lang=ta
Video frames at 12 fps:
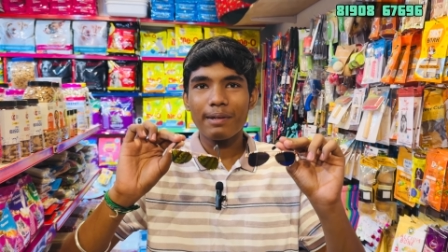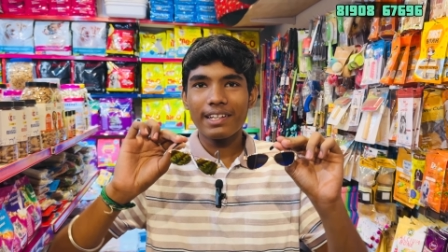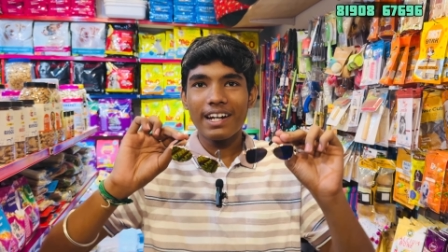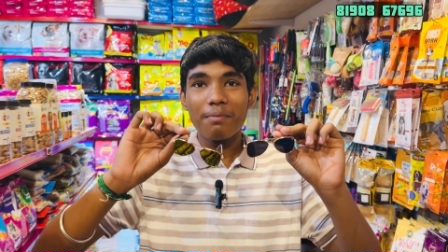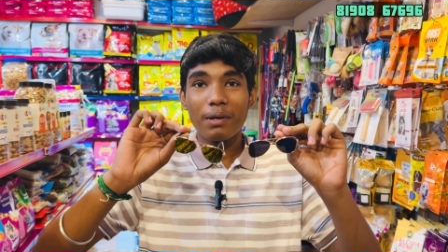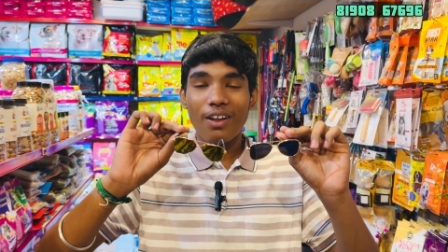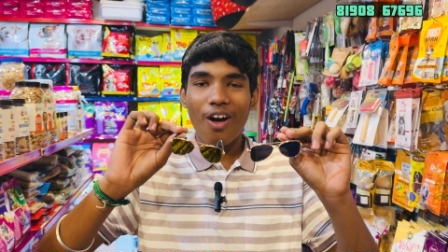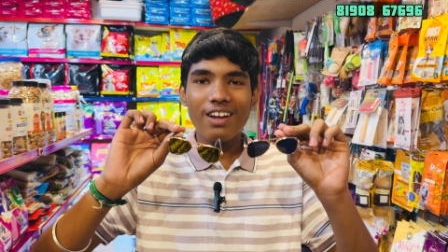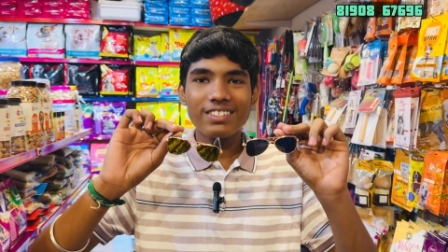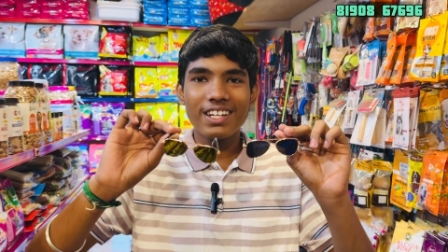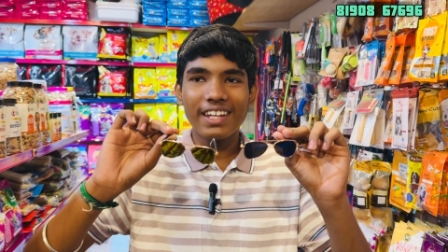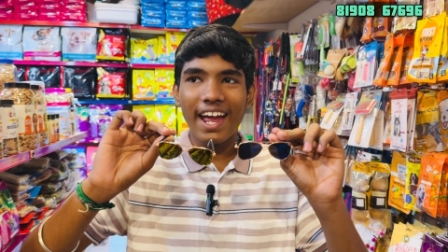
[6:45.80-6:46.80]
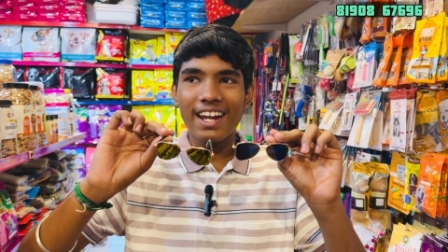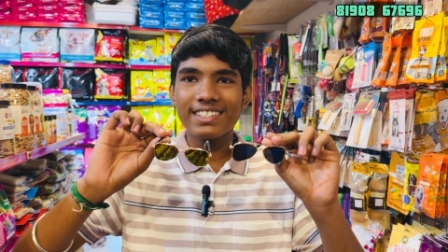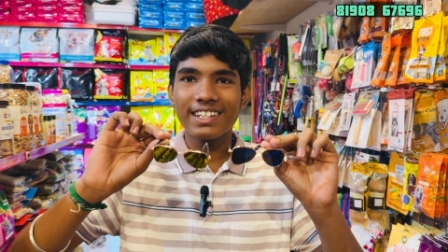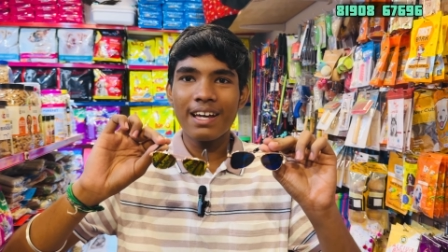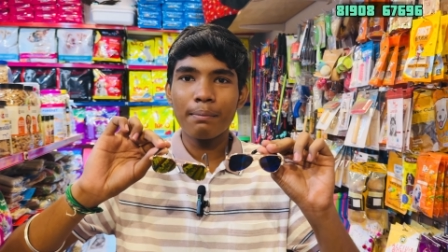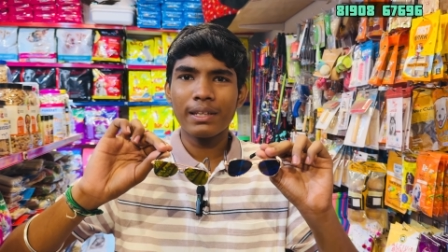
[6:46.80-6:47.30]
பார்த்தோன்னா நம்ம டாக்ஸ் அண்ட்
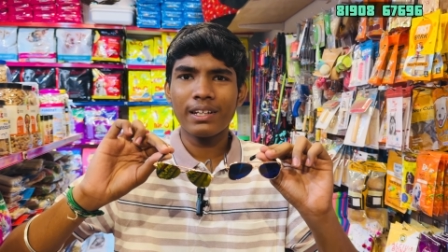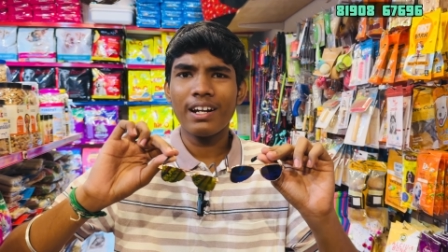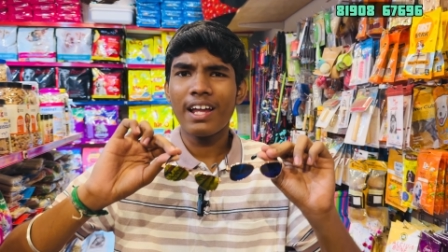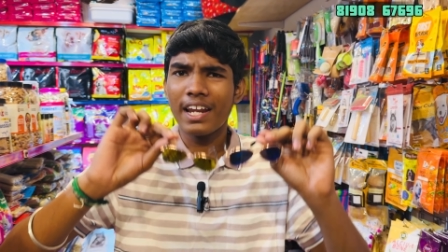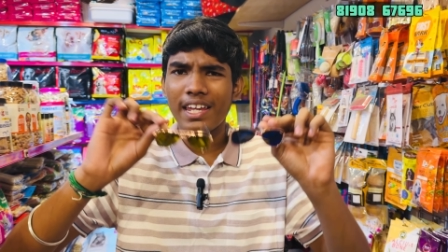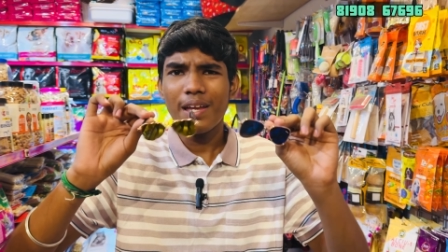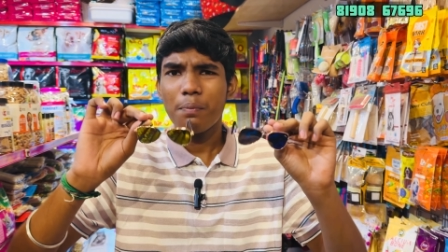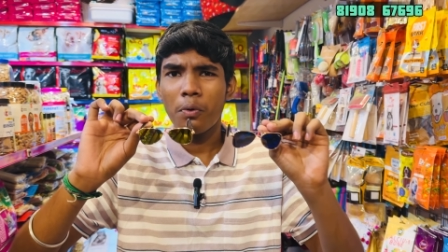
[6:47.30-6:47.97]
கேட்ஸுக்குலாம் பார்த்தோன்னா நிறைய